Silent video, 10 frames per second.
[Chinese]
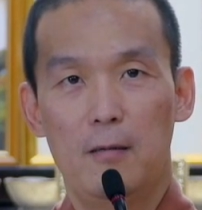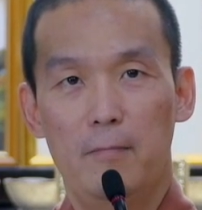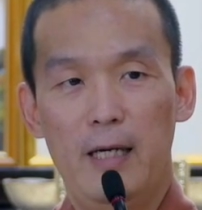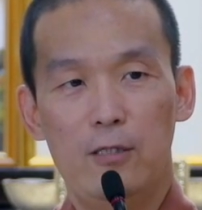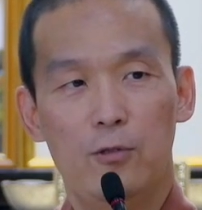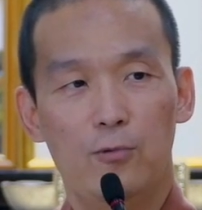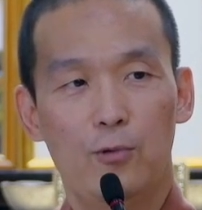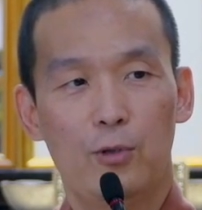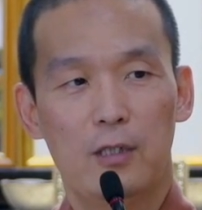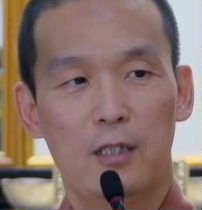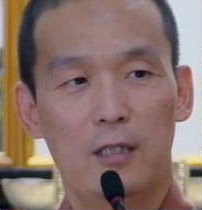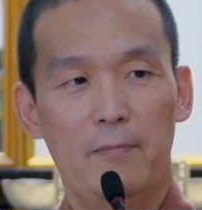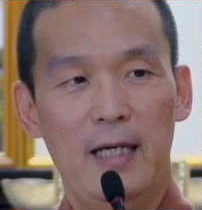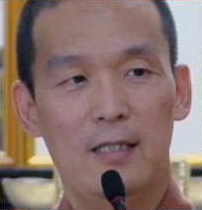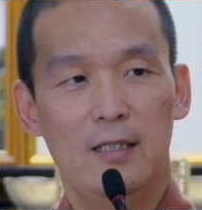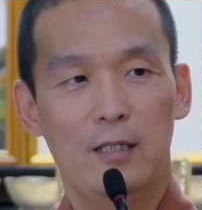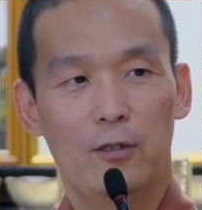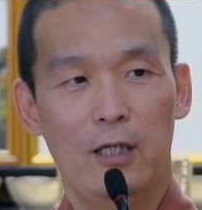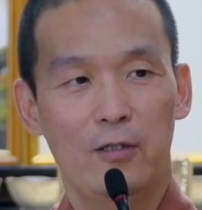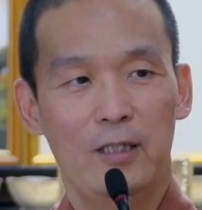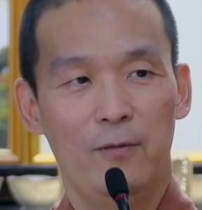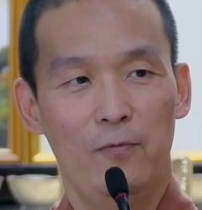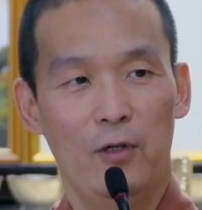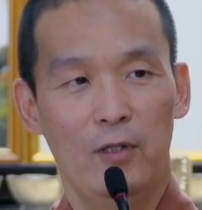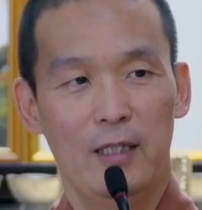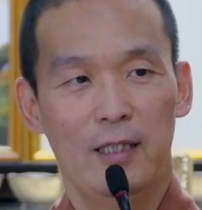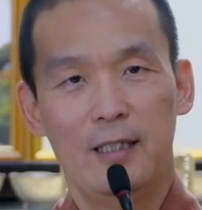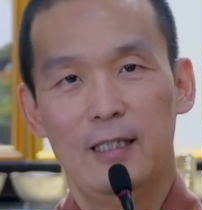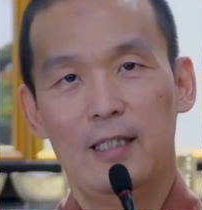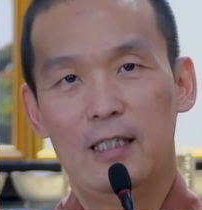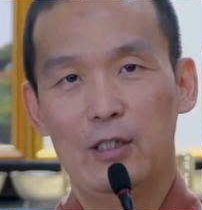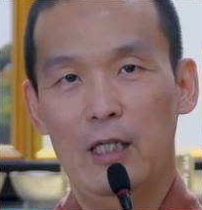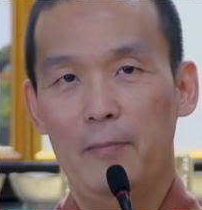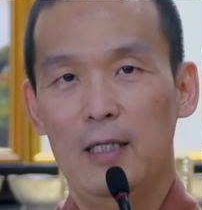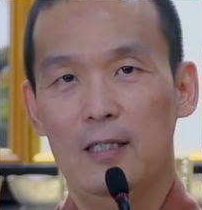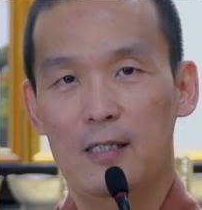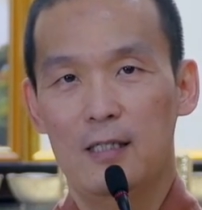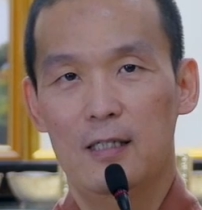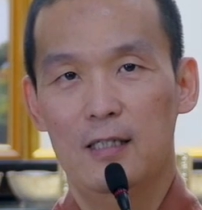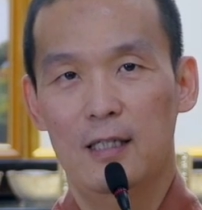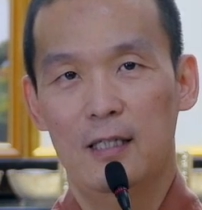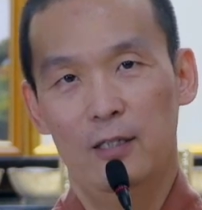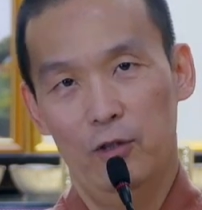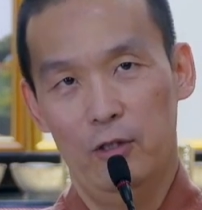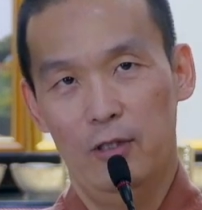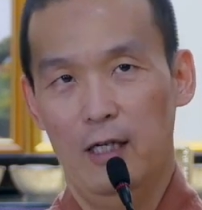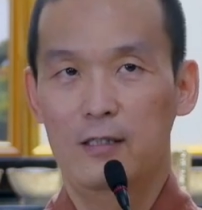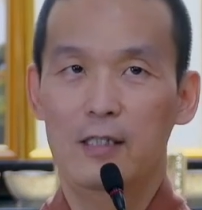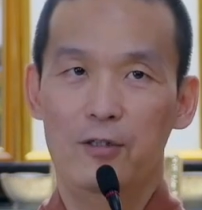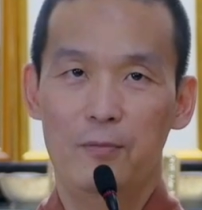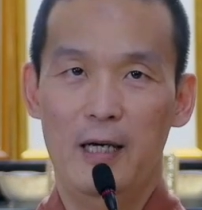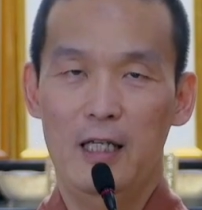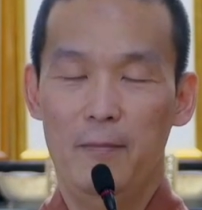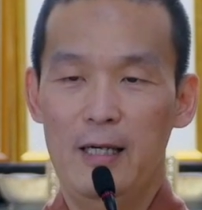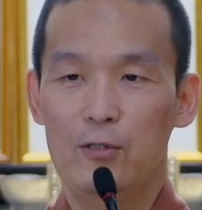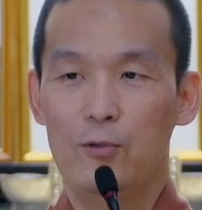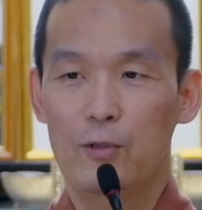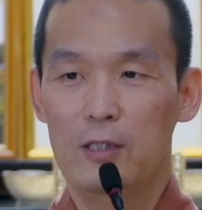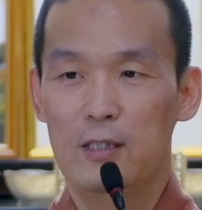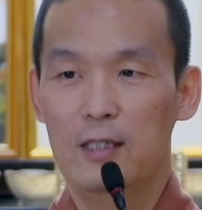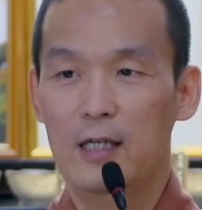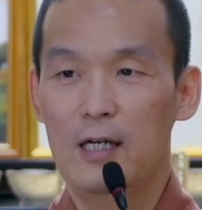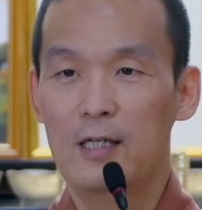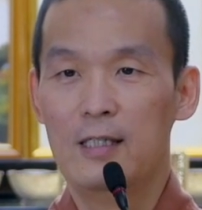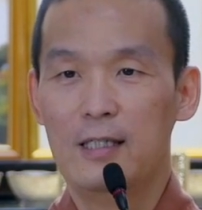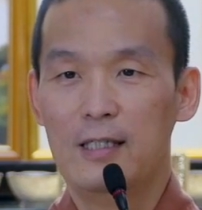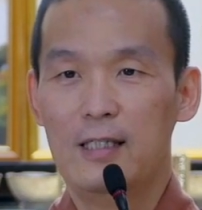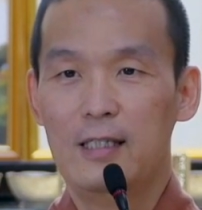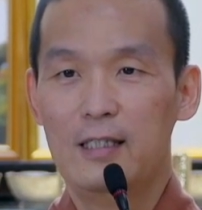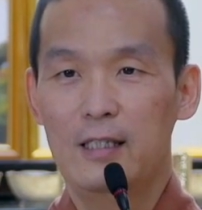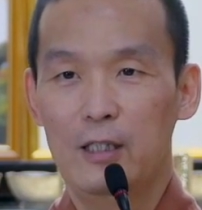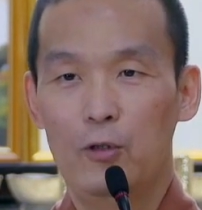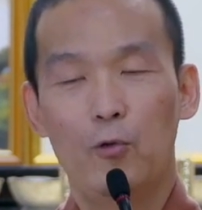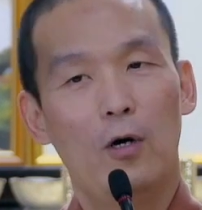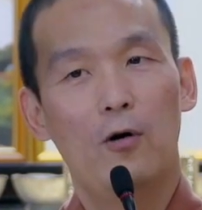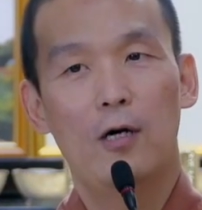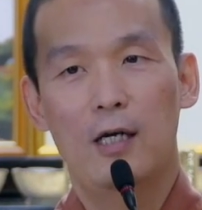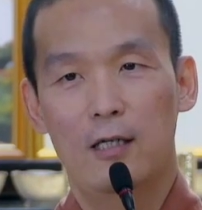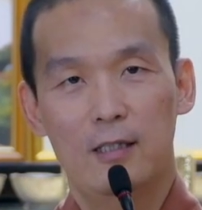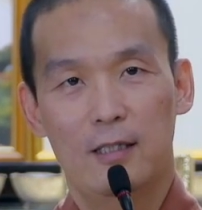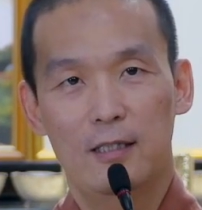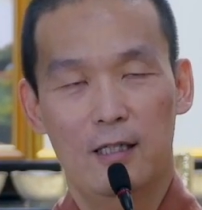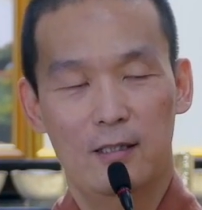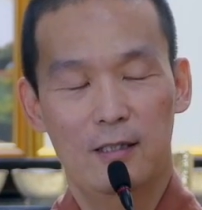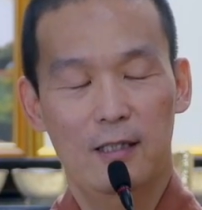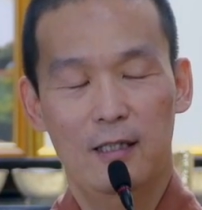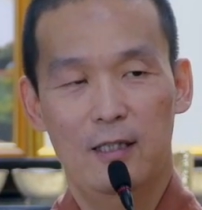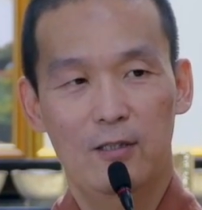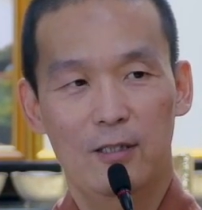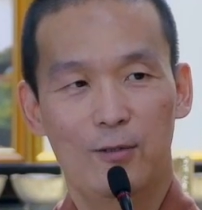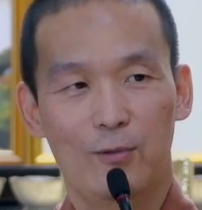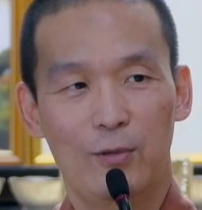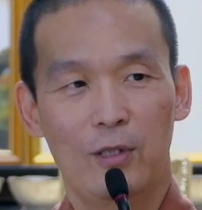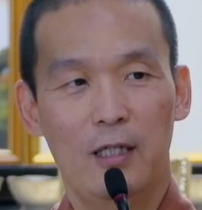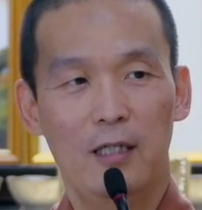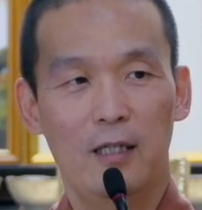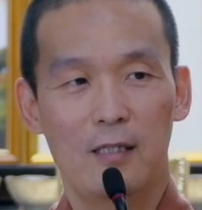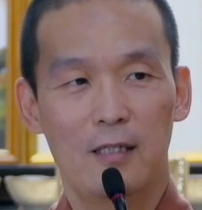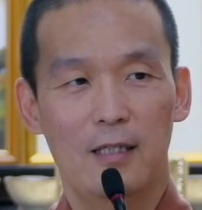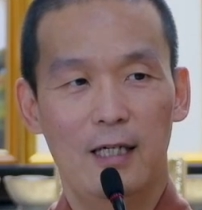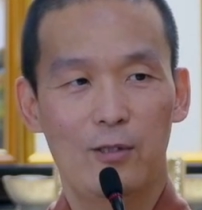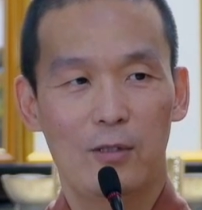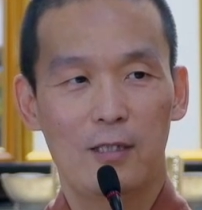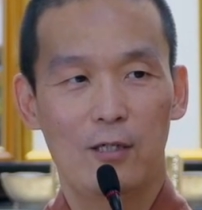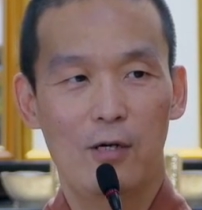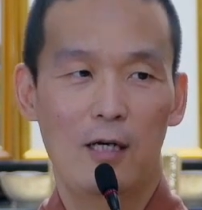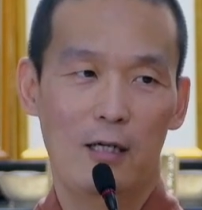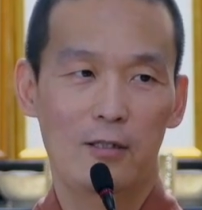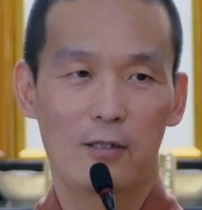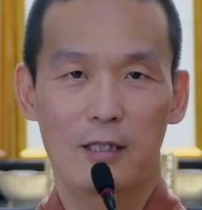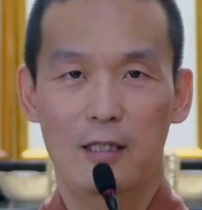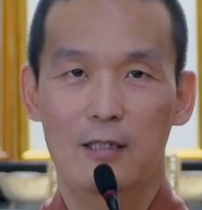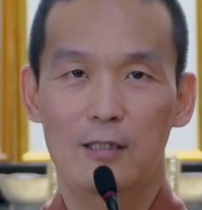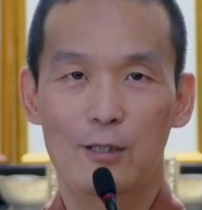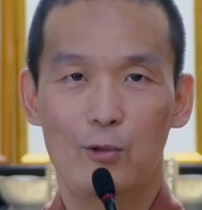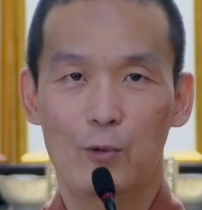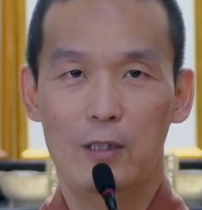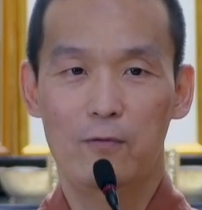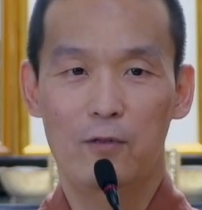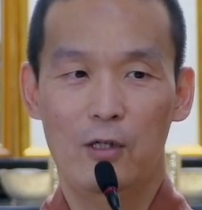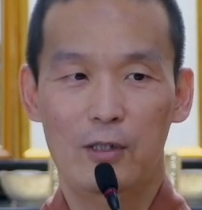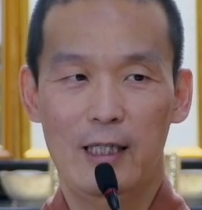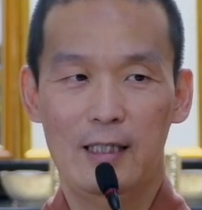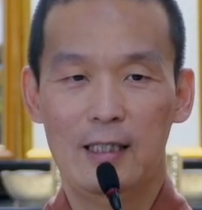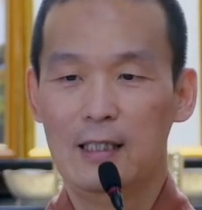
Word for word: 慢速火车，慢车有到新丰的，就在那边等车等很久，然后再去买那个慢速火车，哈，这一路晃了好几个小时才到新竹，就连等车带坐车晃了好久才到新竹新丰这样。